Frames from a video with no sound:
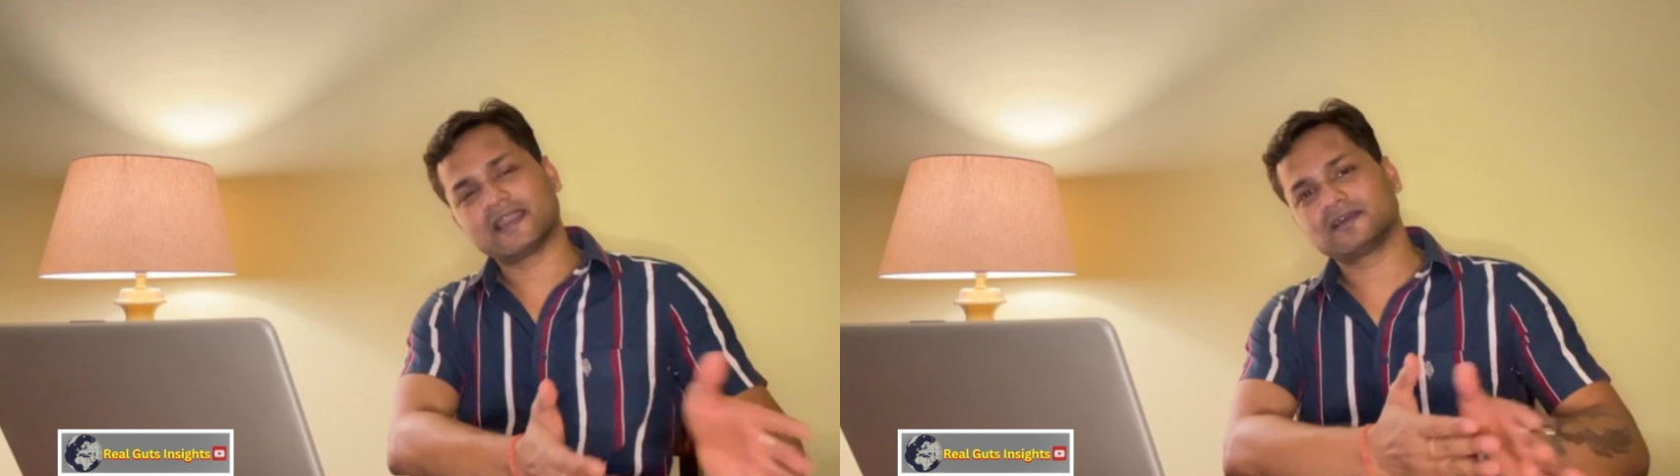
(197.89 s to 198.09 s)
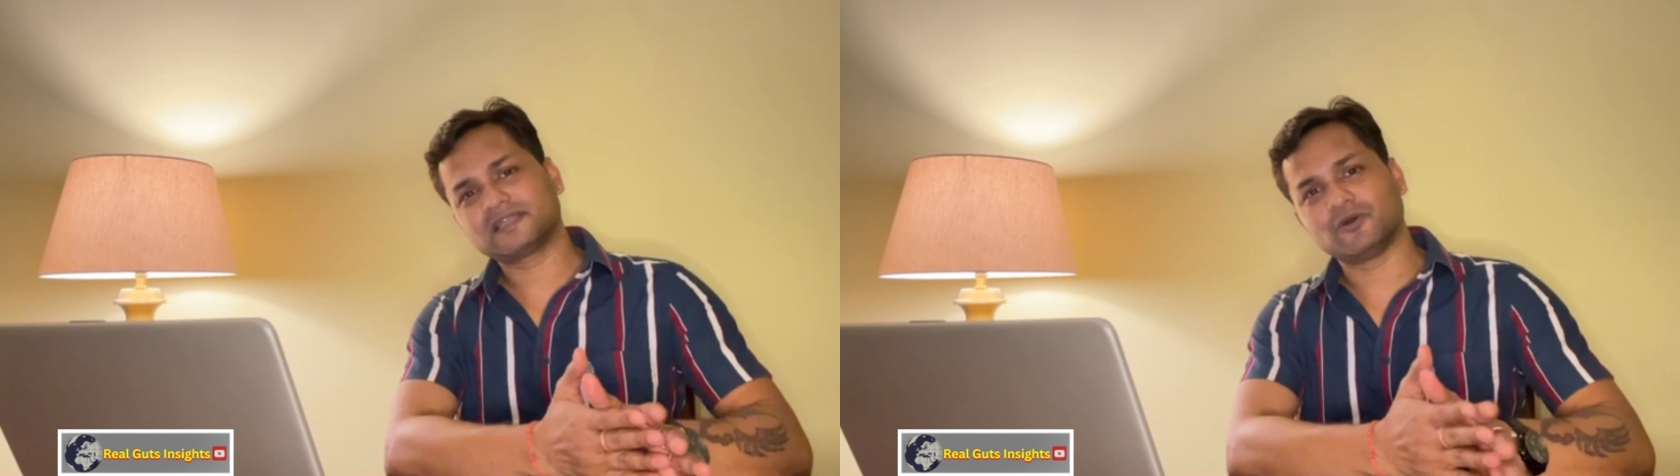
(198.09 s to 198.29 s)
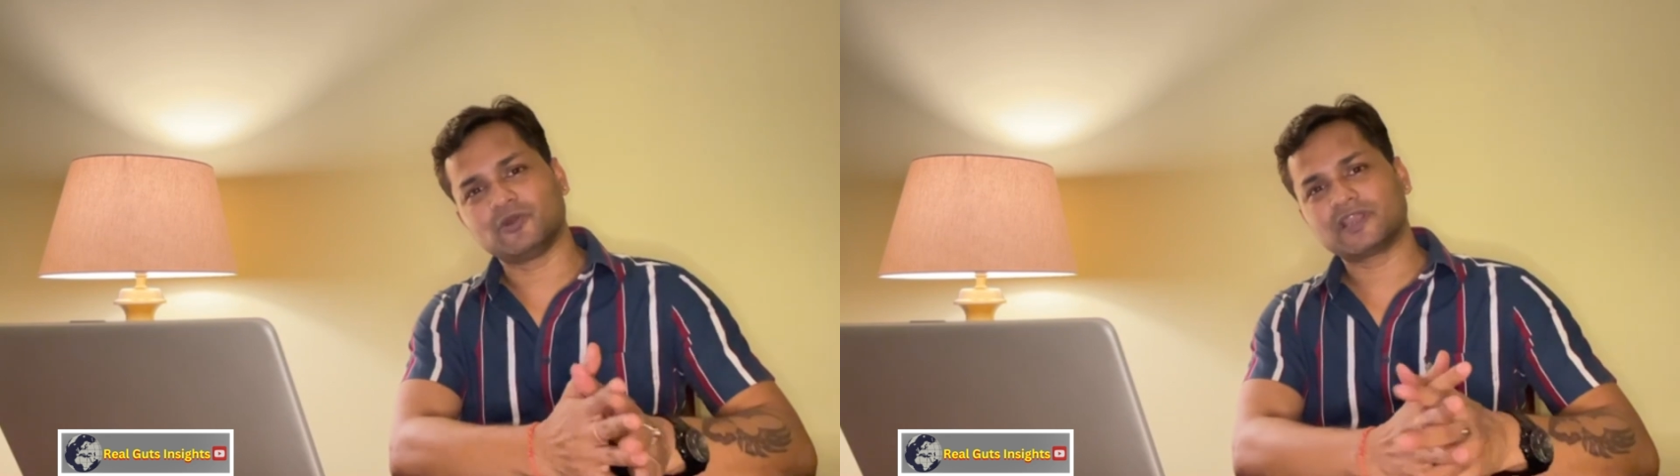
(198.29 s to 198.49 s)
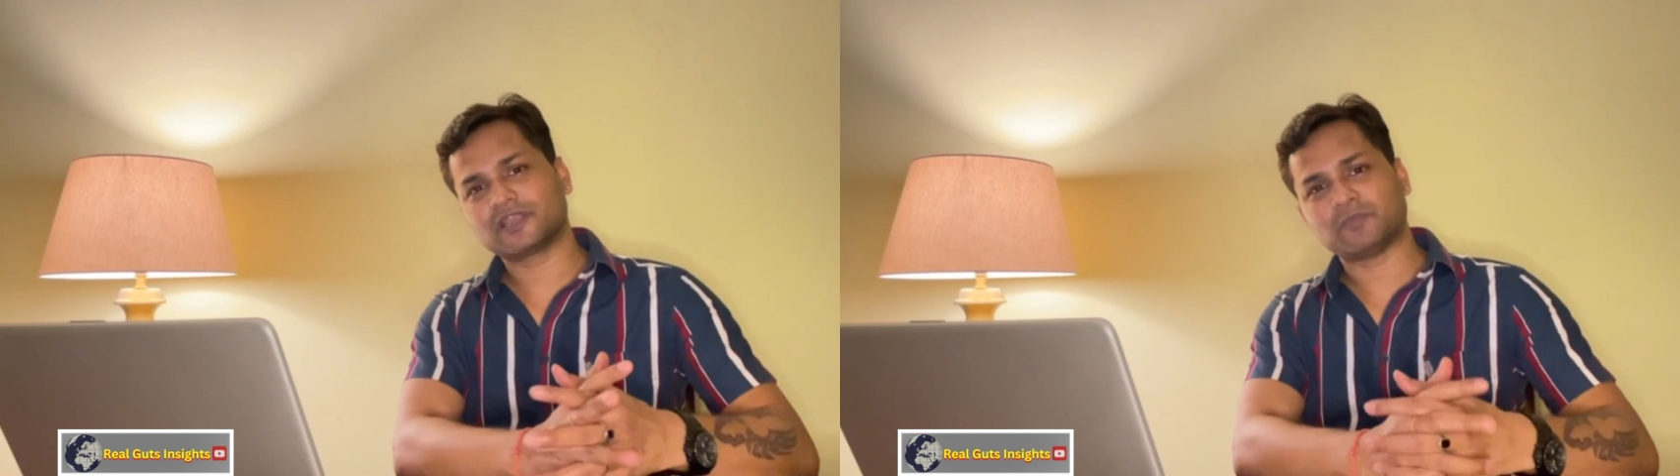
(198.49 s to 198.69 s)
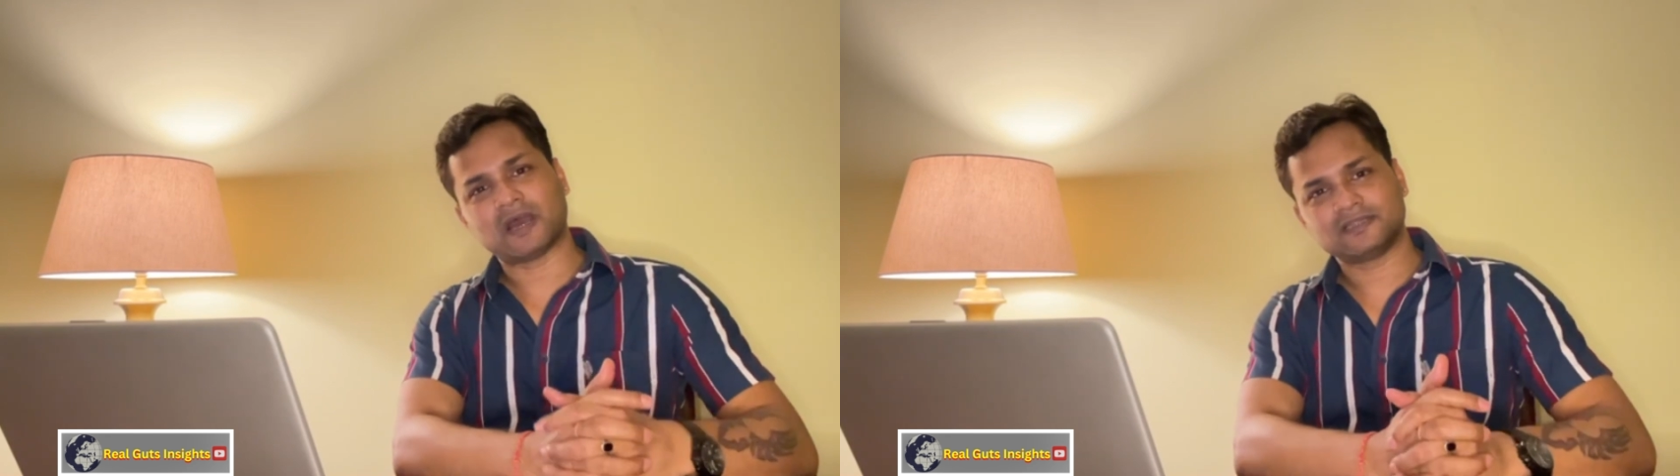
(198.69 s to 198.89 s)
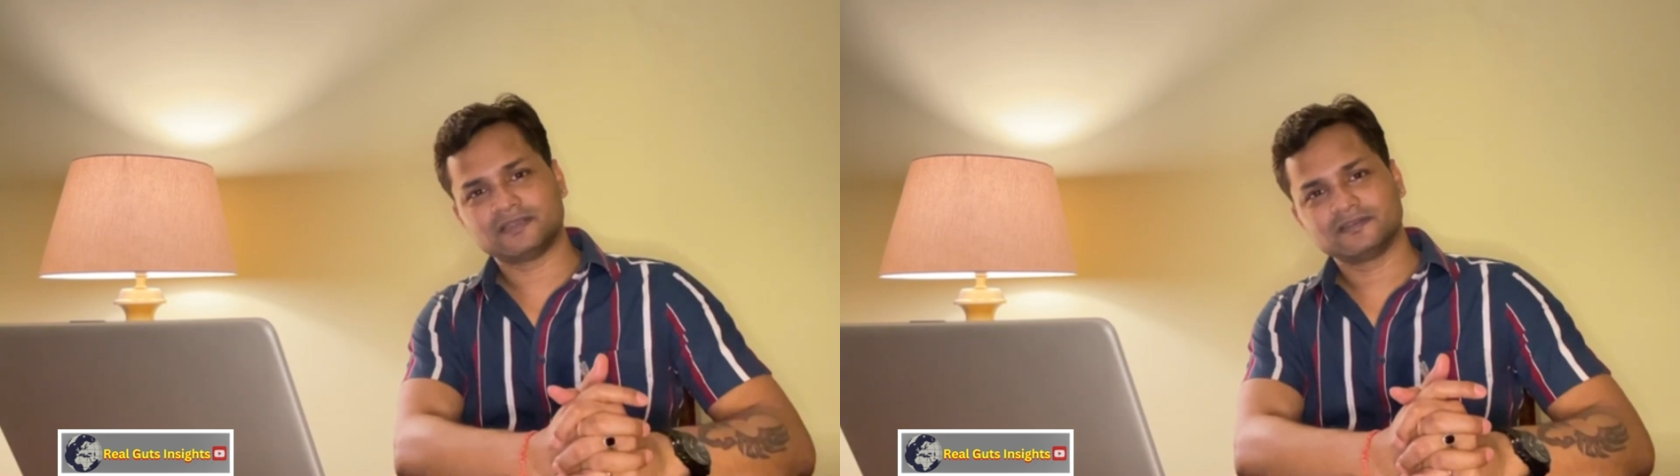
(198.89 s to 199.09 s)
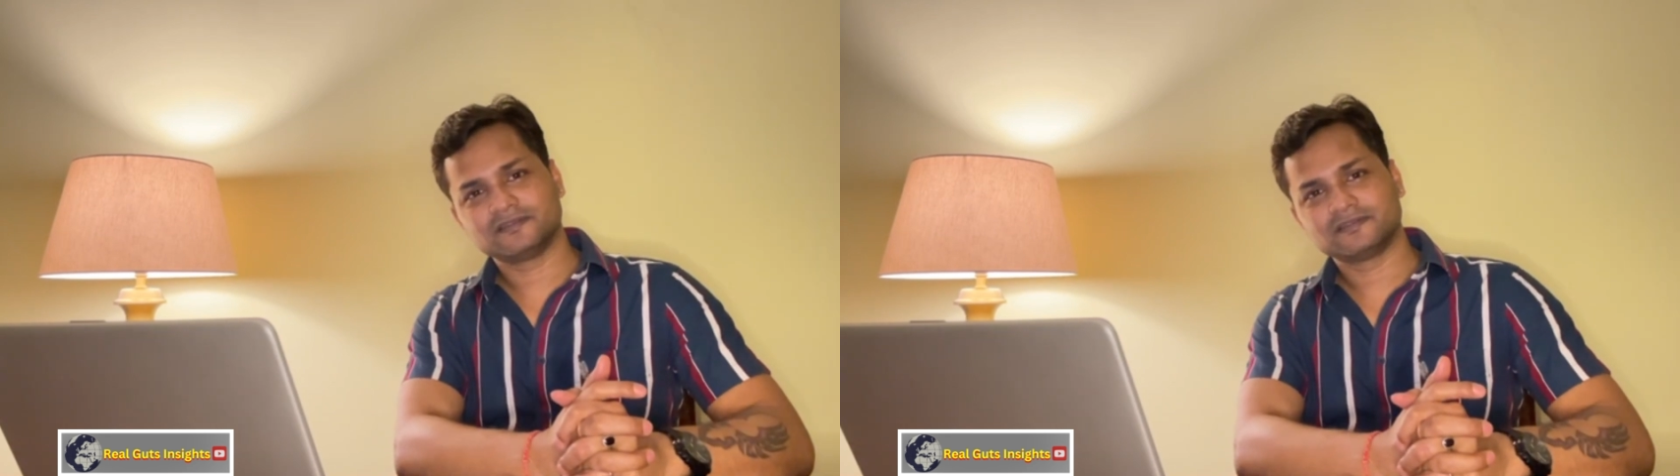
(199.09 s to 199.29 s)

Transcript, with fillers: हरकतें होने के बाद